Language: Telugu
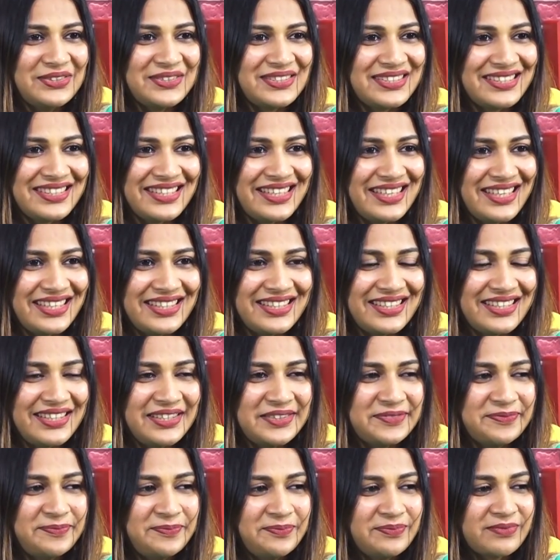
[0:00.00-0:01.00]
ఏడుస్తా నేనైతే
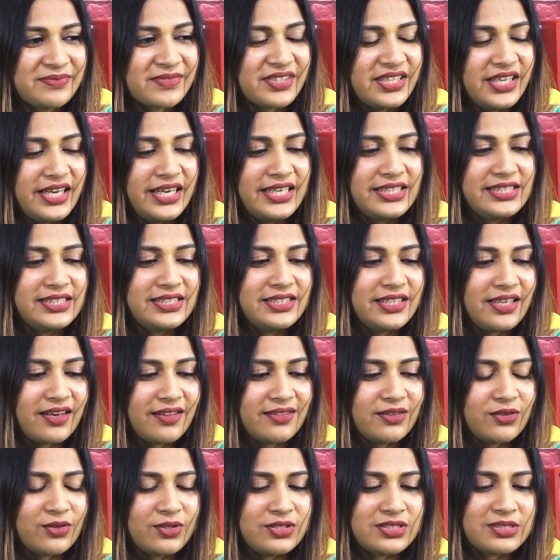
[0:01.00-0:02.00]
ఏడ్చిన
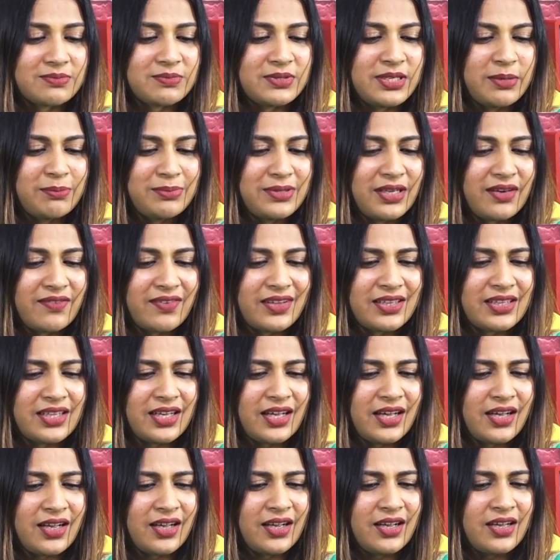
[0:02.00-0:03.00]
తర్వాత కొంచెం సేపు తర్వాత
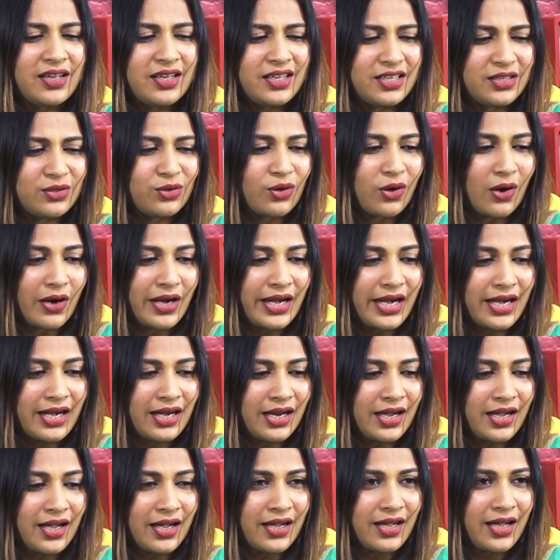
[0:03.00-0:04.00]

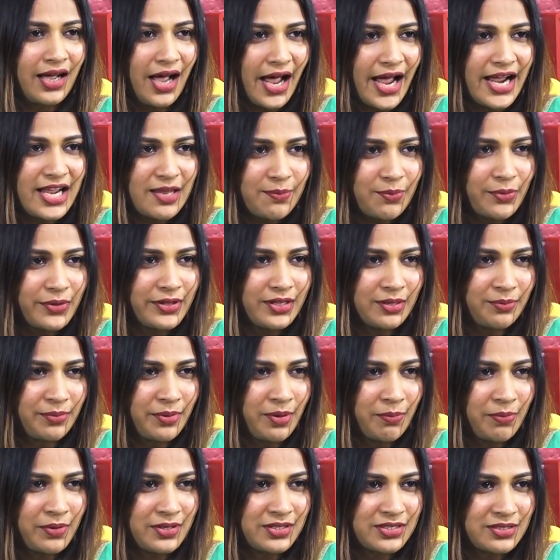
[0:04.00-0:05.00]
ఇదొకటేనా ఆగిపోయిందా
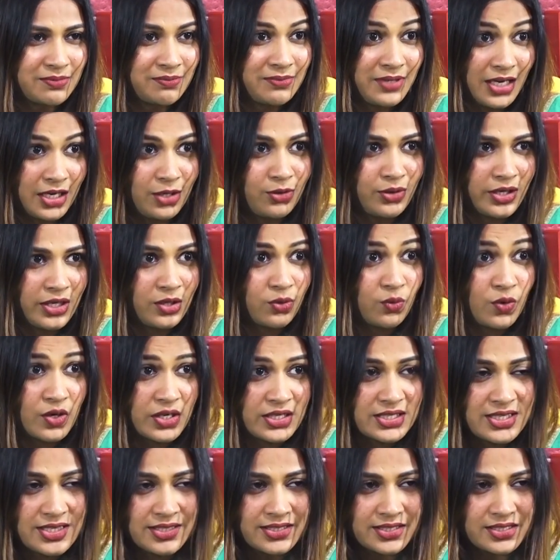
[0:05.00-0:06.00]
ప్రపంచం నన్ను నేను
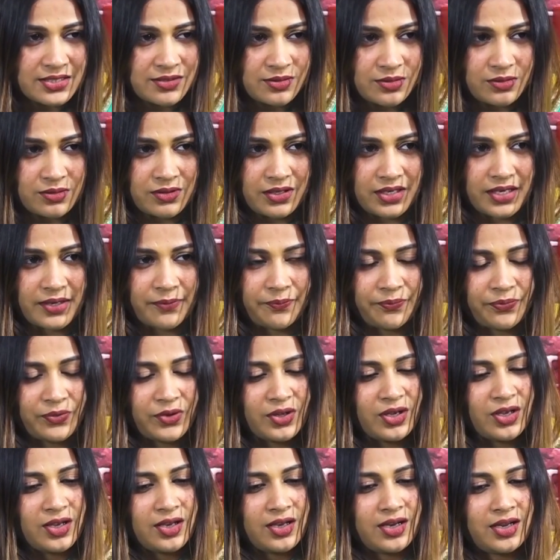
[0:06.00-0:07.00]
క్వశ్చన్ చేసుకుంటా
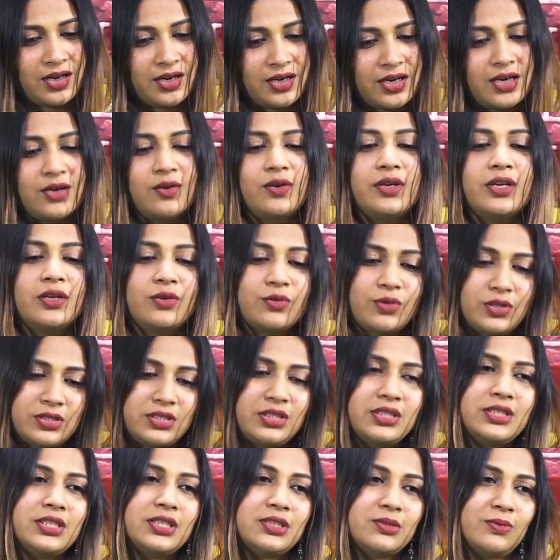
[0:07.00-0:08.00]
నన్ను నేను
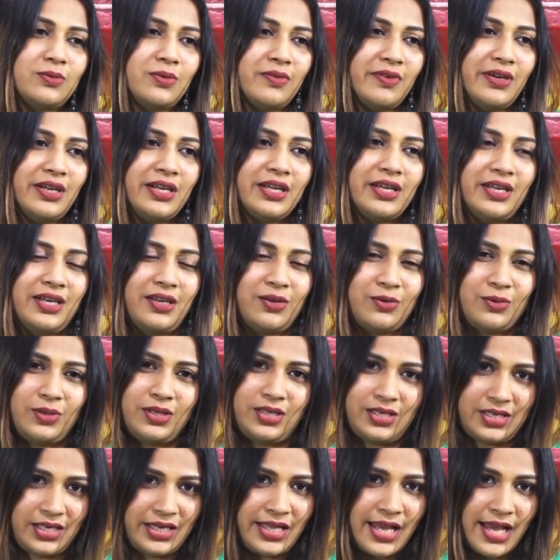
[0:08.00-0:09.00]
క్వశ్చన్ చేసుకున్నా అంటే నాకు
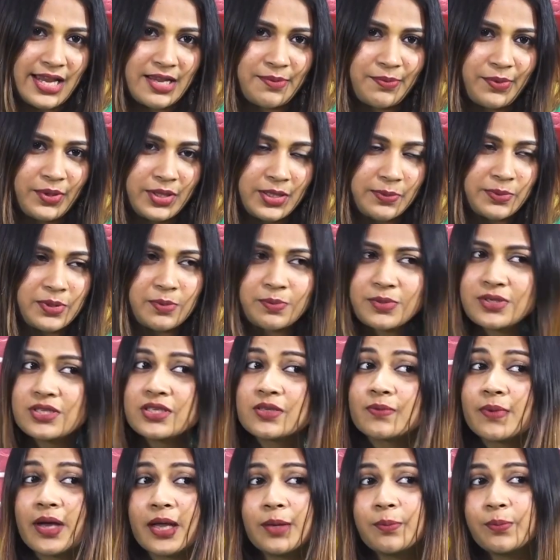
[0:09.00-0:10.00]
ఇక్కడే ఆగిపోయిందా
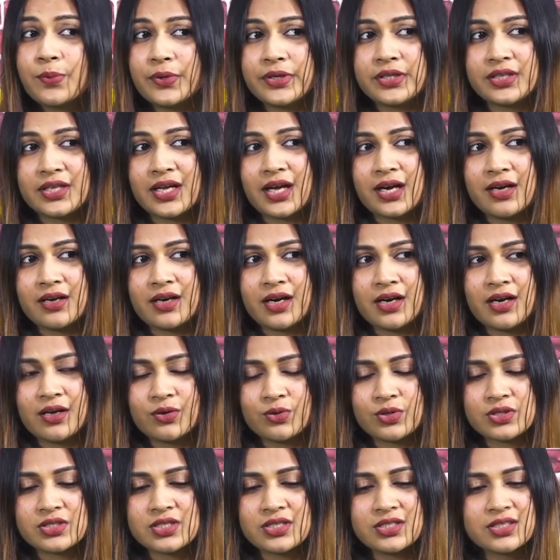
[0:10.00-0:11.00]
ప్రపంచం అయిపోయిందా అన్న hmm.
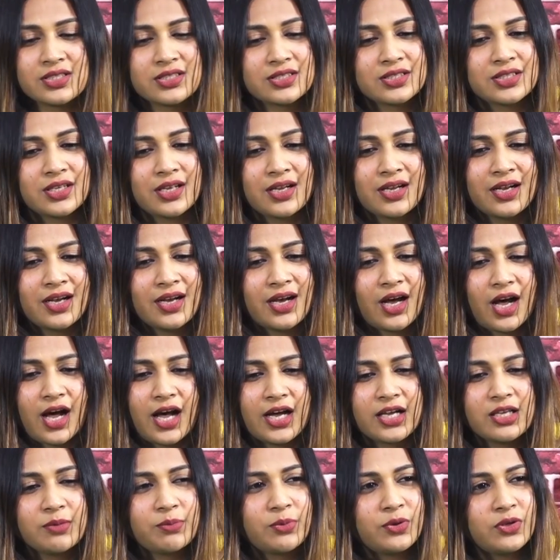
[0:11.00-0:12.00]
క్వశ్చన్ చేస్తాను
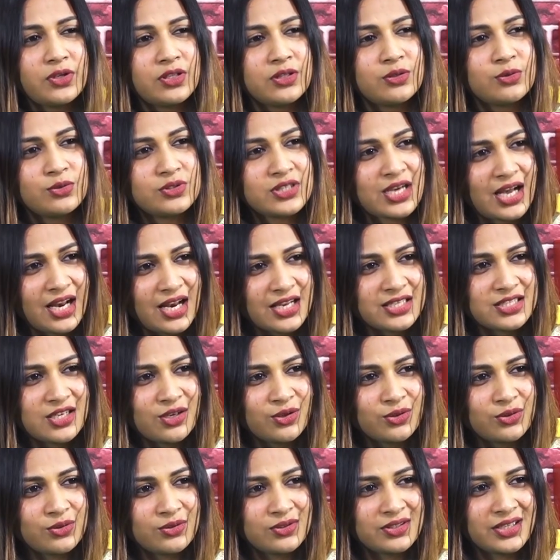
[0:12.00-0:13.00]
ఆగిపోలేదు చాలా
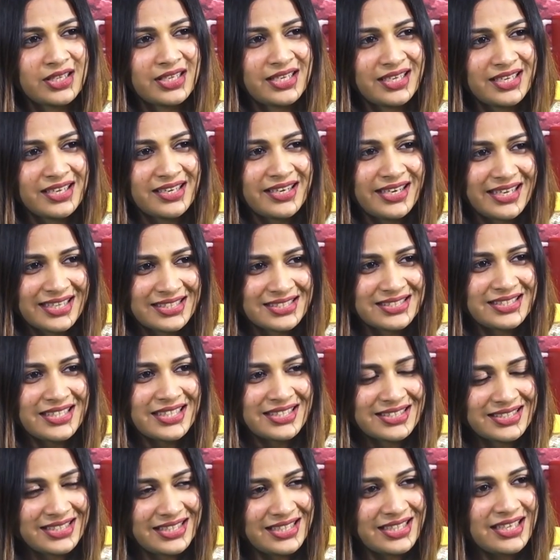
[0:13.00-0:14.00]
జరుగుతున్నాయి ఇంకా నెక్స్ట్
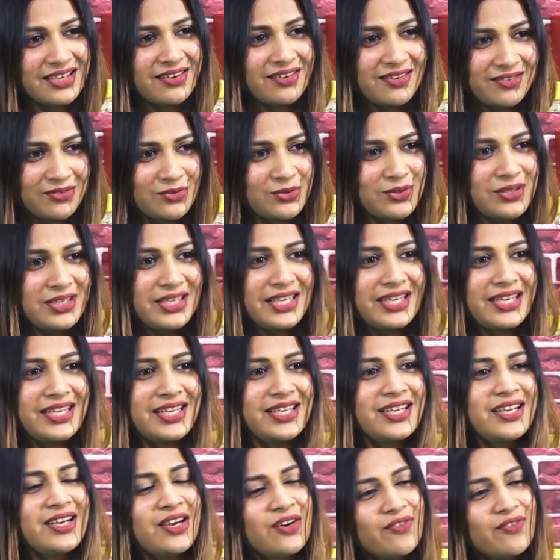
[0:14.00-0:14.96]
నెక్స్ట్ ఇంకా ఉన్నాయి